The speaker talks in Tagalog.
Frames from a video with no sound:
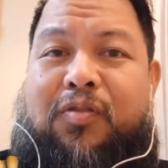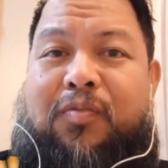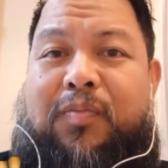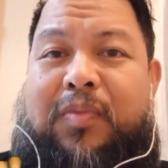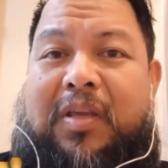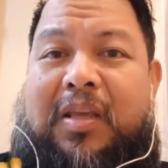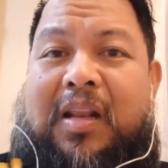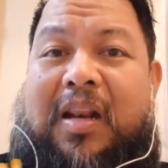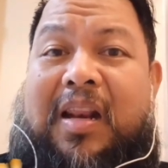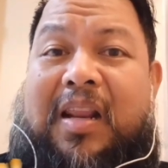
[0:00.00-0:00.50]
to
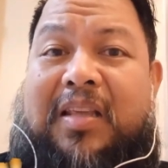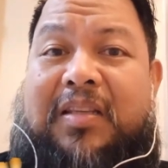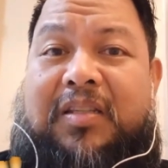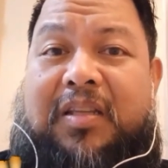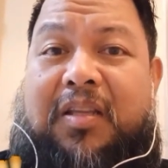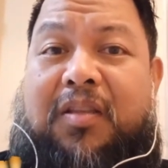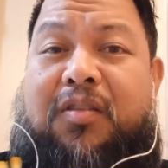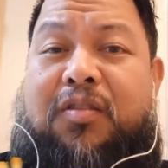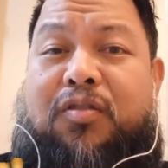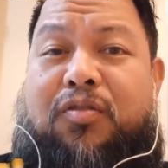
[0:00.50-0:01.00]
be
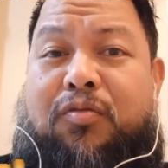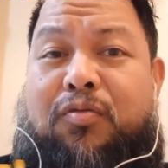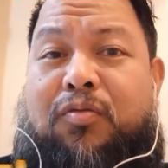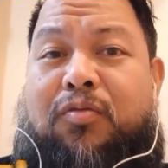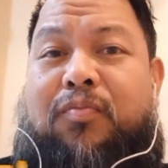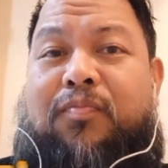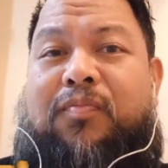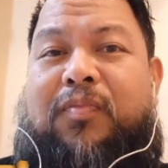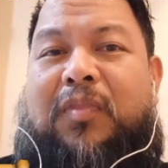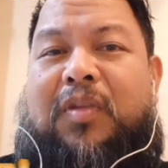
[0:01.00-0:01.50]
listened
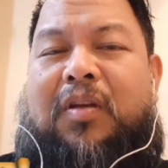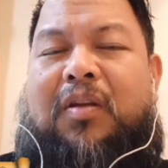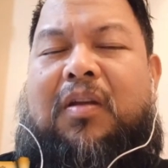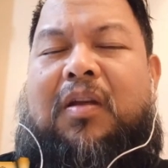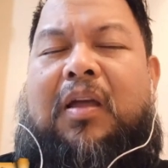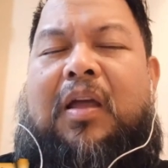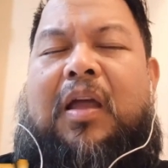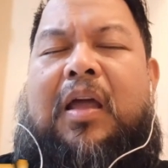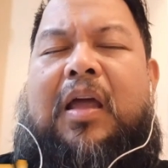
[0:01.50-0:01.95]
to. No?